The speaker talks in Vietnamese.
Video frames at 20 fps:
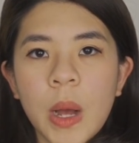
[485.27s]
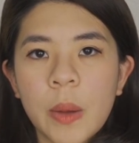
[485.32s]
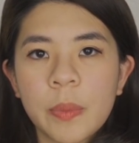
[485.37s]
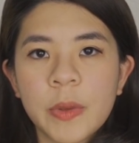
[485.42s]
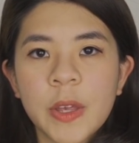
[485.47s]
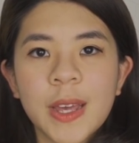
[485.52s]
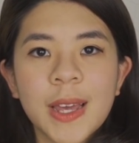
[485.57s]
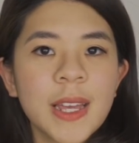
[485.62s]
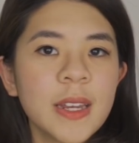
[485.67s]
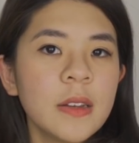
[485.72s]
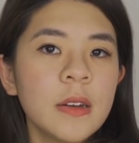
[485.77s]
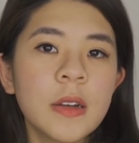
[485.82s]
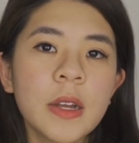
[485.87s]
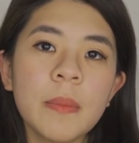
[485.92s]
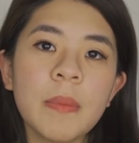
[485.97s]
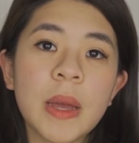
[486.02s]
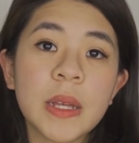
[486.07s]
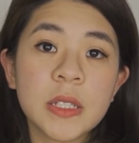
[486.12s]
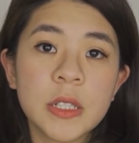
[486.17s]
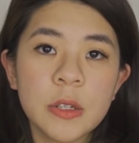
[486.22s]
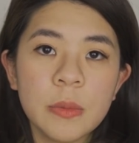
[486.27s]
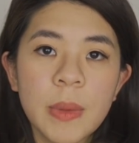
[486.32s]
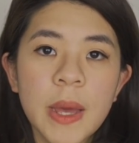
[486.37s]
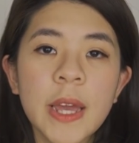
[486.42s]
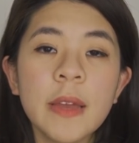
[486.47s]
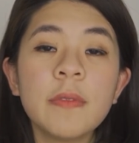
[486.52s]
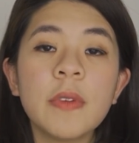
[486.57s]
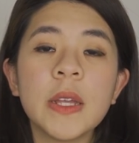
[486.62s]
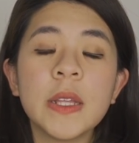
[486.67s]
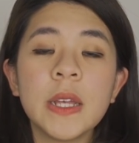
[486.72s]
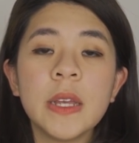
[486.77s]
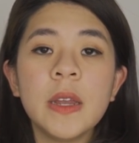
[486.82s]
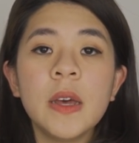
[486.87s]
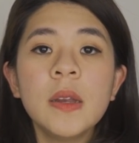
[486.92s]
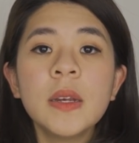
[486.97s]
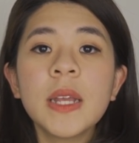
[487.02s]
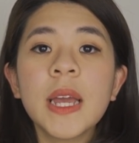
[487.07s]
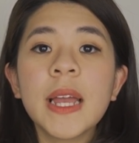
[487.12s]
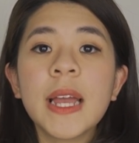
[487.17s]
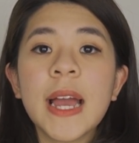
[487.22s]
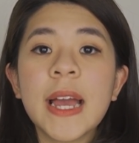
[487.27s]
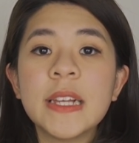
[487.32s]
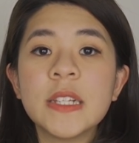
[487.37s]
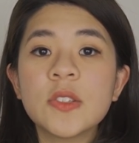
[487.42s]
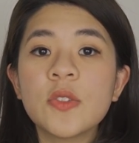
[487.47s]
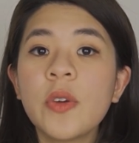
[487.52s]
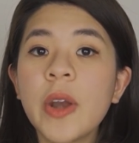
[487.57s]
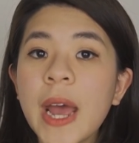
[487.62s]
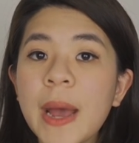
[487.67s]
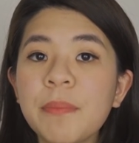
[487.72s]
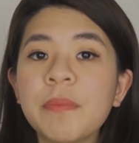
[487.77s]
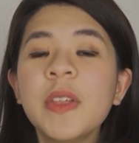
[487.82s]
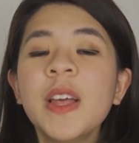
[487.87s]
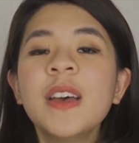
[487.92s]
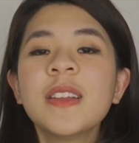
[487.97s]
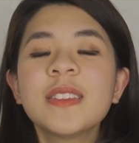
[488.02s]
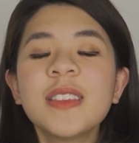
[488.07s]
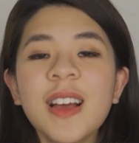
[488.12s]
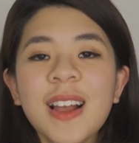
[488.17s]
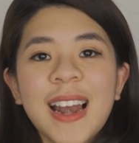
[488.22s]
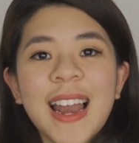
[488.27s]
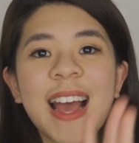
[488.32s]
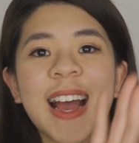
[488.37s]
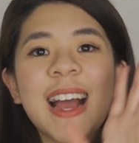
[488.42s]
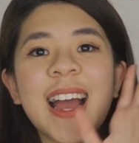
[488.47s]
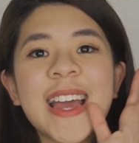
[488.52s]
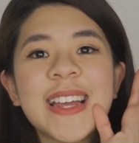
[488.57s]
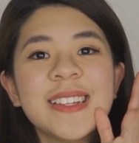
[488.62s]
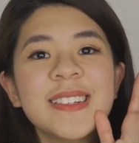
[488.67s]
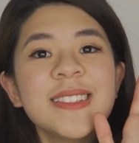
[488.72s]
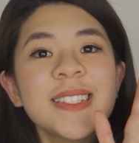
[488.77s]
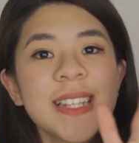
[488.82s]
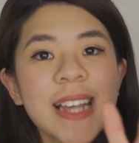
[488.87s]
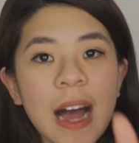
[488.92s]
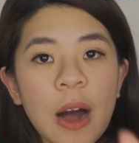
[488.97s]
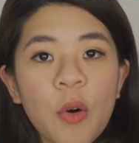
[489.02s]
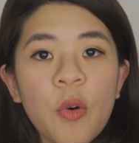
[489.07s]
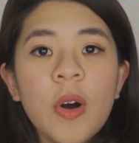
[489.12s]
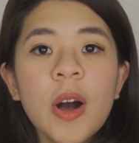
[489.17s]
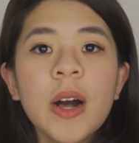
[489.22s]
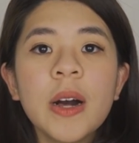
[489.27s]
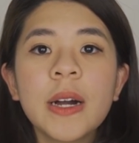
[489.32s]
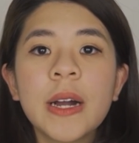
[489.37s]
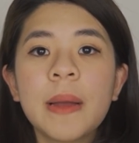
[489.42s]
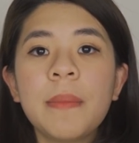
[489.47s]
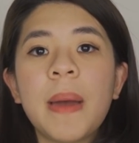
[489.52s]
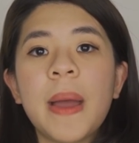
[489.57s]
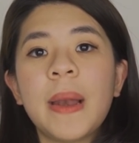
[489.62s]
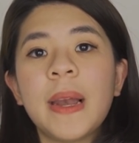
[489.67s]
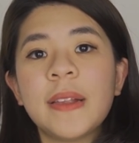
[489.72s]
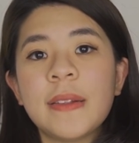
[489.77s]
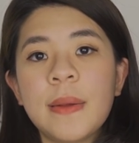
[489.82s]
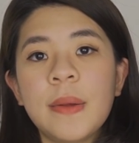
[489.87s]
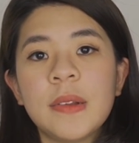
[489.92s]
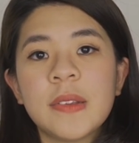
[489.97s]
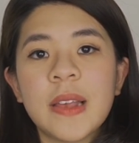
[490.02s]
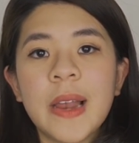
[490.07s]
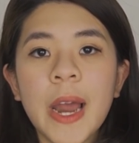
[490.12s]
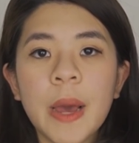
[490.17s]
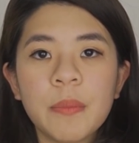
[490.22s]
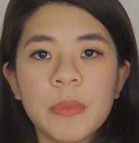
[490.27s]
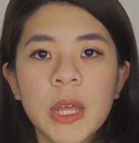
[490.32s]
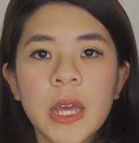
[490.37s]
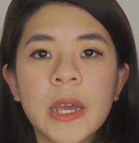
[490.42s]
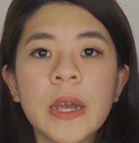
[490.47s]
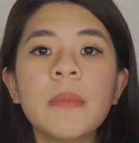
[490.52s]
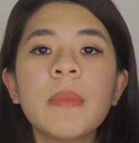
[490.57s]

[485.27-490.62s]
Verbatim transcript: Học những kiến thức các bạn chưa biết Vậy thì đến cái ngày số 5 Tức là ngày thứ sáu các bạn sẽ làm gì?